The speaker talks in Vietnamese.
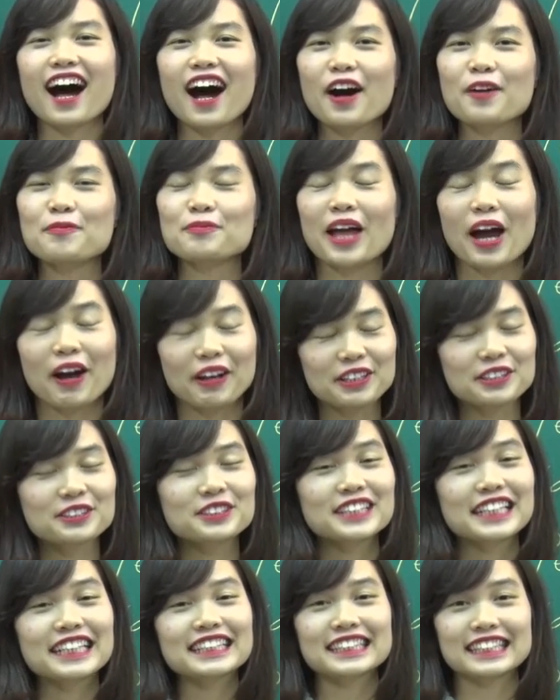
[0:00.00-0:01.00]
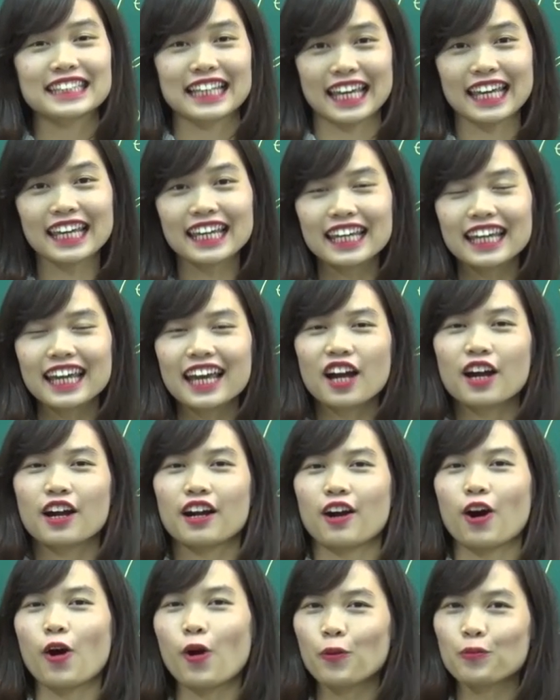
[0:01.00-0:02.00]
um, how are you doing today?
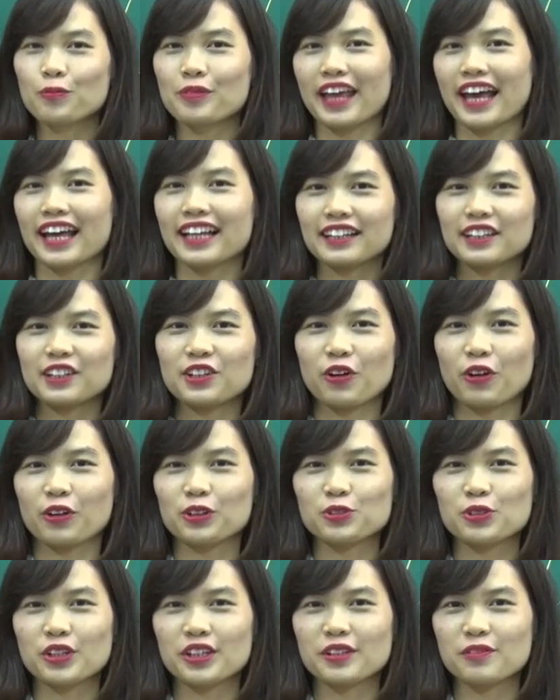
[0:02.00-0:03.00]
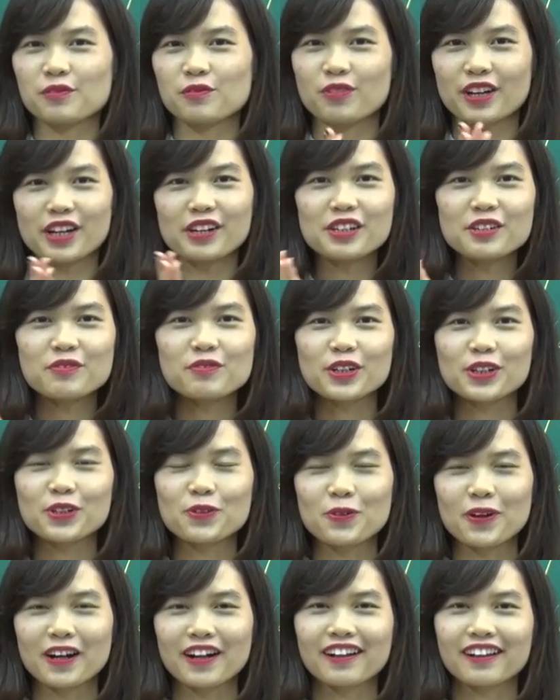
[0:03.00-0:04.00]
Hope that you're doing very, very
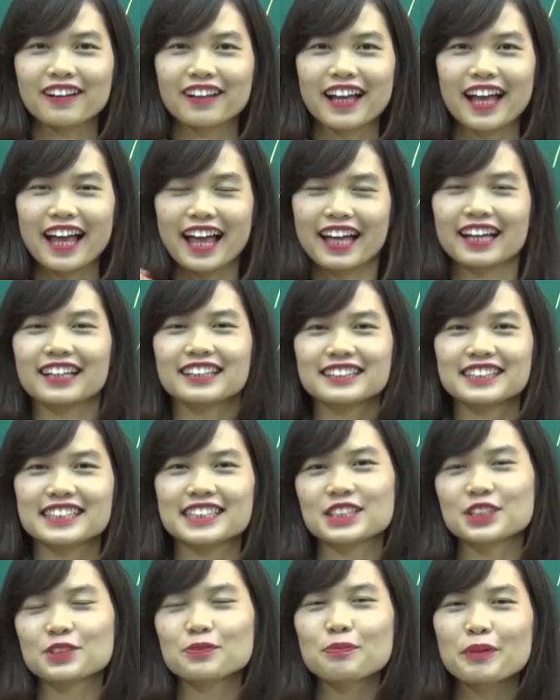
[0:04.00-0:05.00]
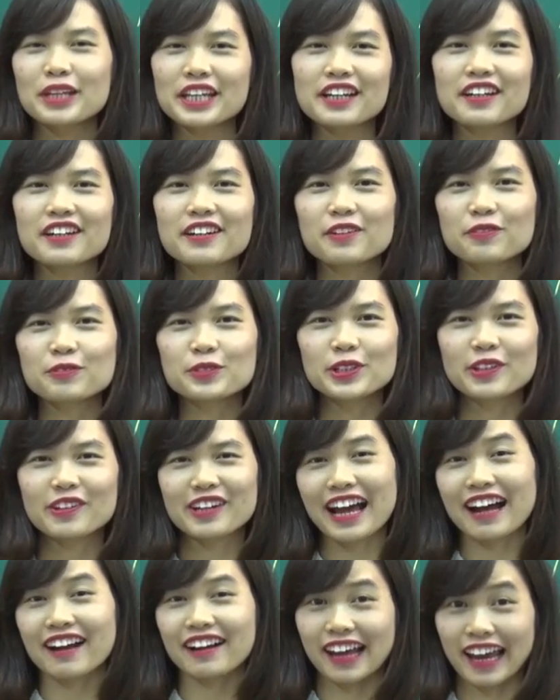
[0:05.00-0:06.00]
well. And it's me, Cô Hương
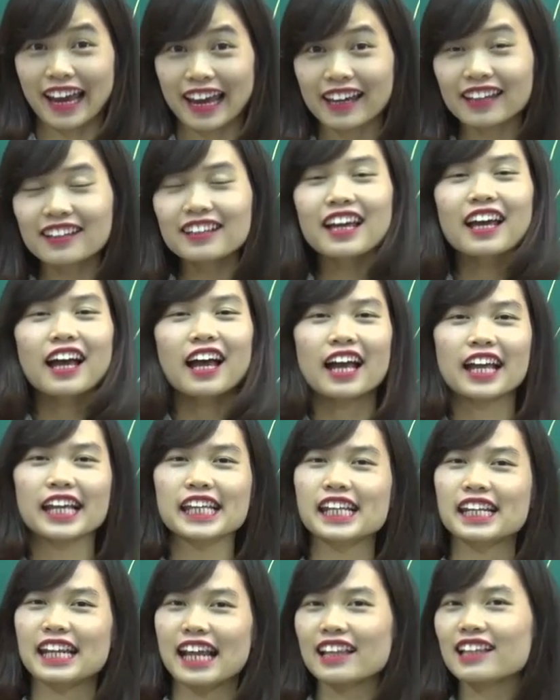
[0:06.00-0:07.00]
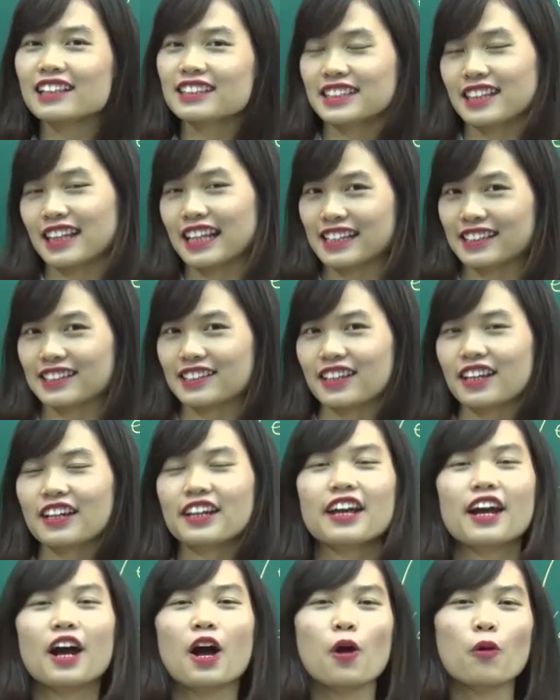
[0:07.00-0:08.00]
Fiona again. In another lesson,
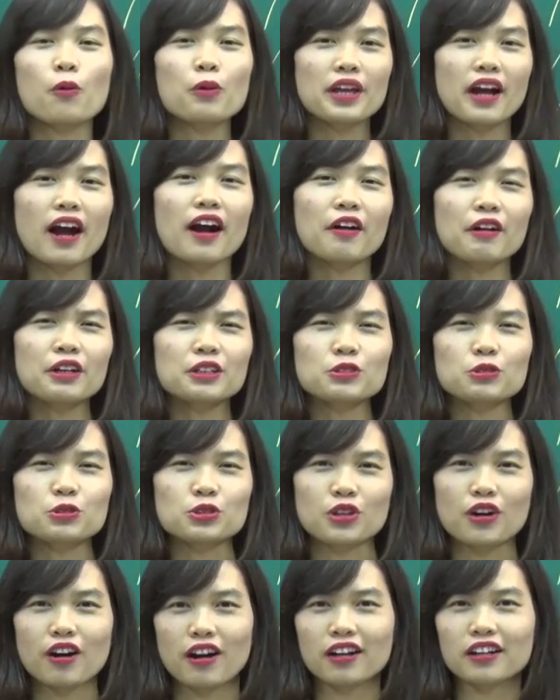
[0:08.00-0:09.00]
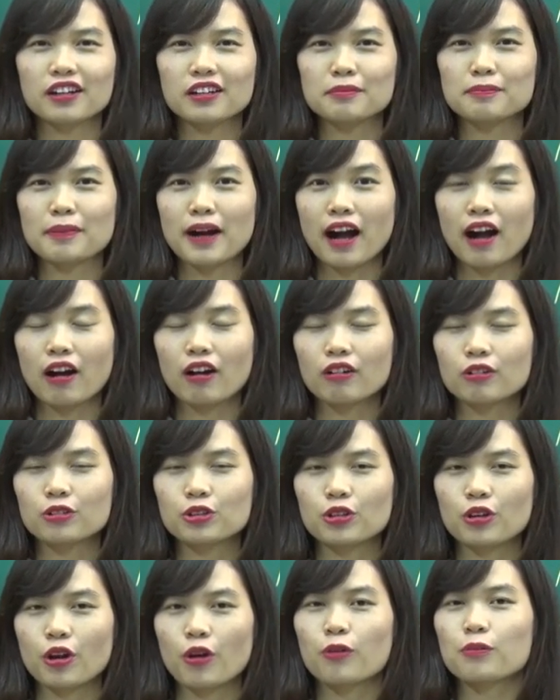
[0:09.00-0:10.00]
we are going to talk
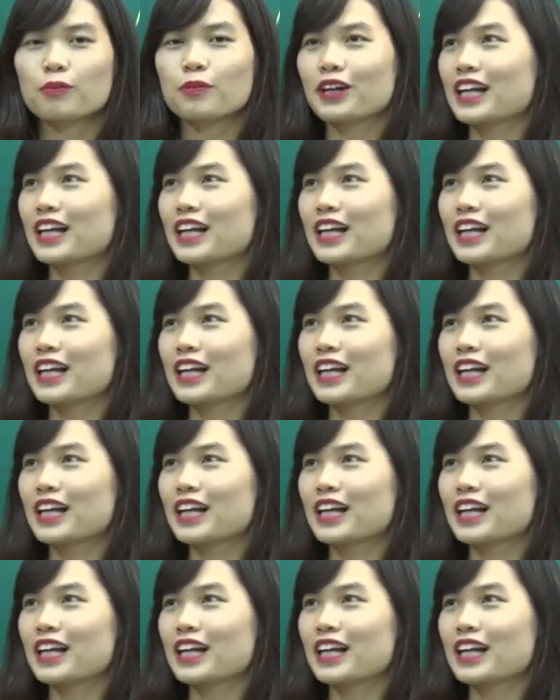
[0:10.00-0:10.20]
about, you know,